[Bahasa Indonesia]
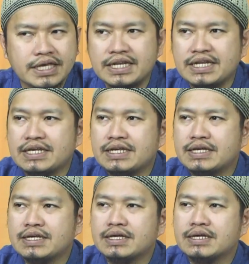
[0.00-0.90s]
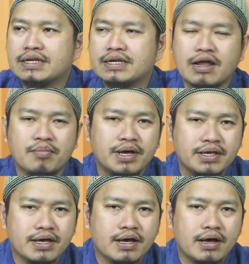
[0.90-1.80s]
Ini
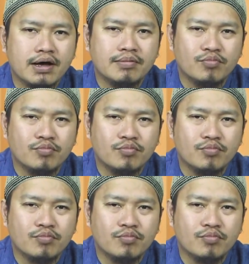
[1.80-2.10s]
namanya